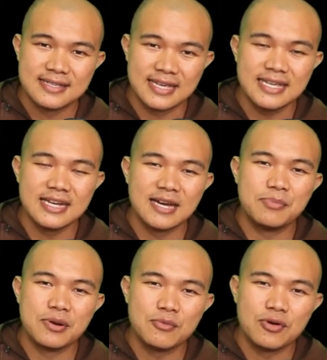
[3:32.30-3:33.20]
sehingga
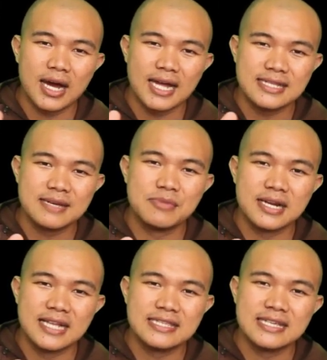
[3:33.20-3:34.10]
permukaannya
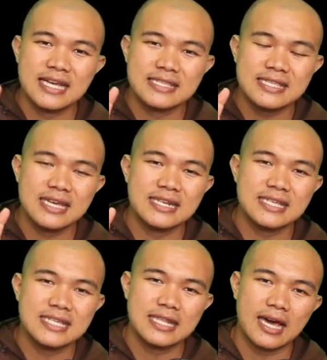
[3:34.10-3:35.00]
berganti-gantian
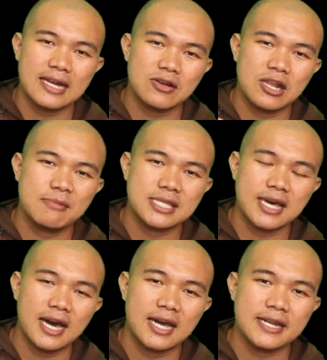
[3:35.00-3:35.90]
disinari oleh
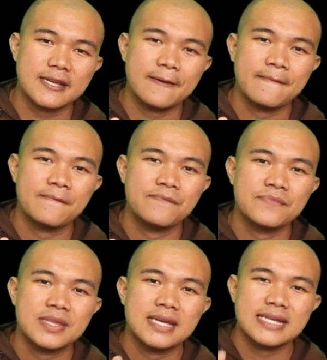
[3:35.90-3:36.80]
matahari.
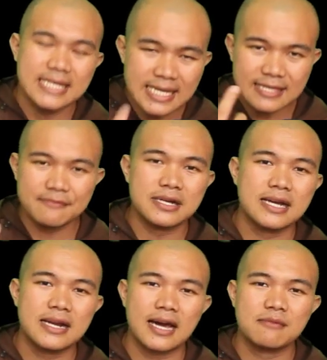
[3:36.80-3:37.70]
Kita
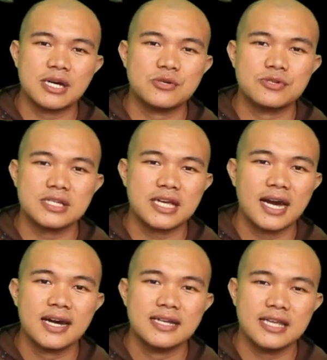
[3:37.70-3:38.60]
bergerak
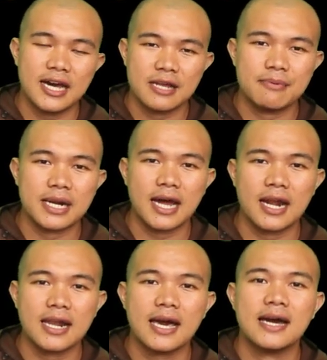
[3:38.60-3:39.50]
manusia di hadapan
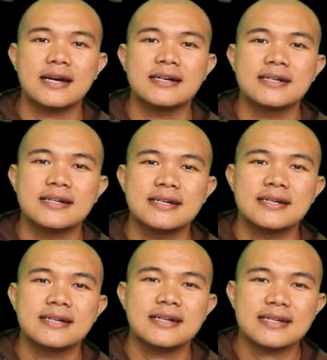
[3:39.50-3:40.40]
Allah.
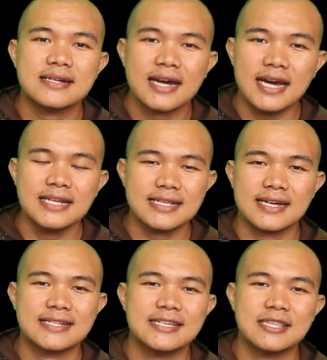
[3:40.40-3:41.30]
Ada
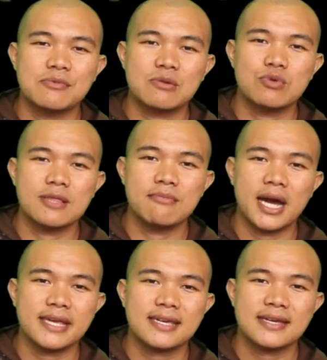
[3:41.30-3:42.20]
saat kita berbuat
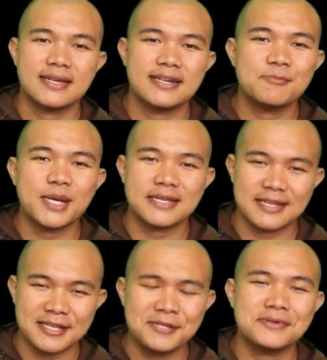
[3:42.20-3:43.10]
baik dan pada
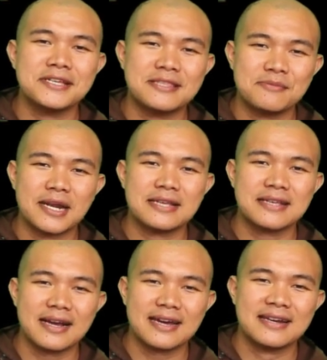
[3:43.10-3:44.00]
saat itu kita
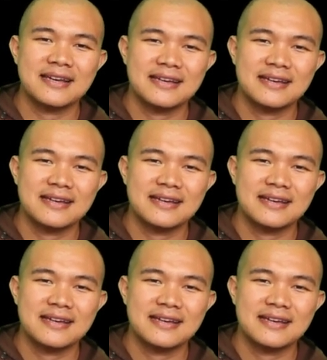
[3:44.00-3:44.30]
merasakan